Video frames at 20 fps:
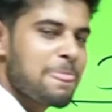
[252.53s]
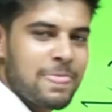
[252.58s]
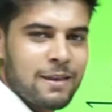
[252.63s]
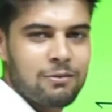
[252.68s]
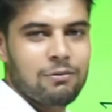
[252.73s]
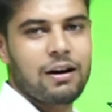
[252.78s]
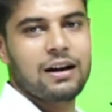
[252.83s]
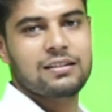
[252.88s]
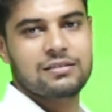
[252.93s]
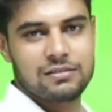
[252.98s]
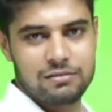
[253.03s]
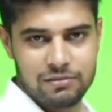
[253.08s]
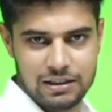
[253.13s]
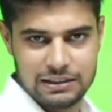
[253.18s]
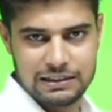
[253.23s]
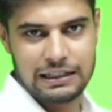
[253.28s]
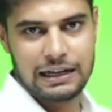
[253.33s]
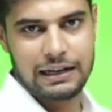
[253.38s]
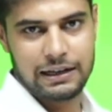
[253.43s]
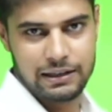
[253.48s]

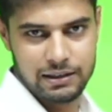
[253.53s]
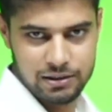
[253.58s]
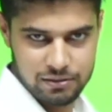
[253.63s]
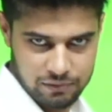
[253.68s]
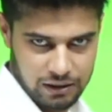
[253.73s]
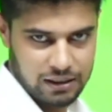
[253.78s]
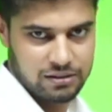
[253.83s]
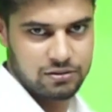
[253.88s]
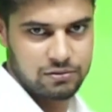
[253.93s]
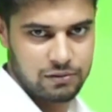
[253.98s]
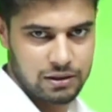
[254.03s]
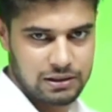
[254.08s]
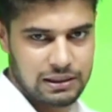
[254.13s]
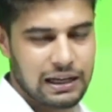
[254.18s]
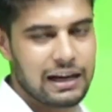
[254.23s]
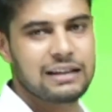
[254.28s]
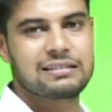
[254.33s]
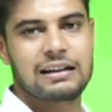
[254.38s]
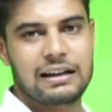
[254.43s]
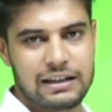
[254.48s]
वास्तविकता है वास्तविकता
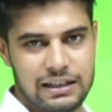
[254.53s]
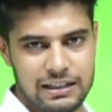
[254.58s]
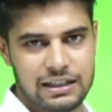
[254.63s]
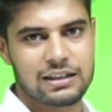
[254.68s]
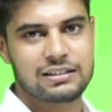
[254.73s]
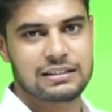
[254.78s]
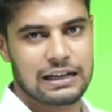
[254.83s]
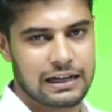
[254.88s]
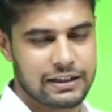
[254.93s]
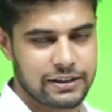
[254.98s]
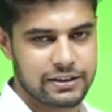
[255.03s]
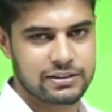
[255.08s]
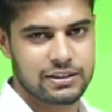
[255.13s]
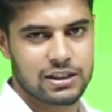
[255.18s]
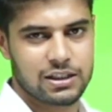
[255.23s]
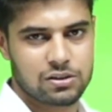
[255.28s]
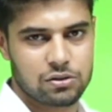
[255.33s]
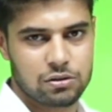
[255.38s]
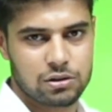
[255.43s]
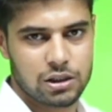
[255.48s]
ऐसा नहीं है कि सारे टीचर
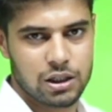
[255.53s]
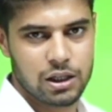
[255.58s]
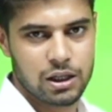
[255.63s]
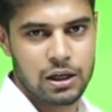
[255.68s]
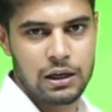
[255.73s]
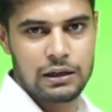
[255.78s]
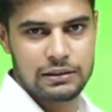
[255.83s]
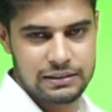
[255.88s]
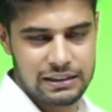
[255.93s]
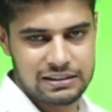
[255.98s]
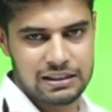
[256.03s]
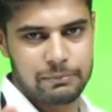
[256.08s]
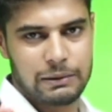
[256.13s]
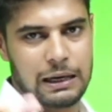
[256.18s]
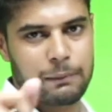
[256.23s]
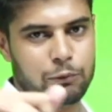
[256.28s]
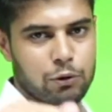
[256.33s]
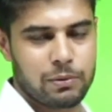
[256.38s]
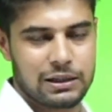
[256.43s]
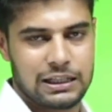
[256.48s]
ऐसे होते हैं जैसे मैं
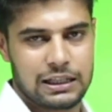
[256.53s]
आपको बता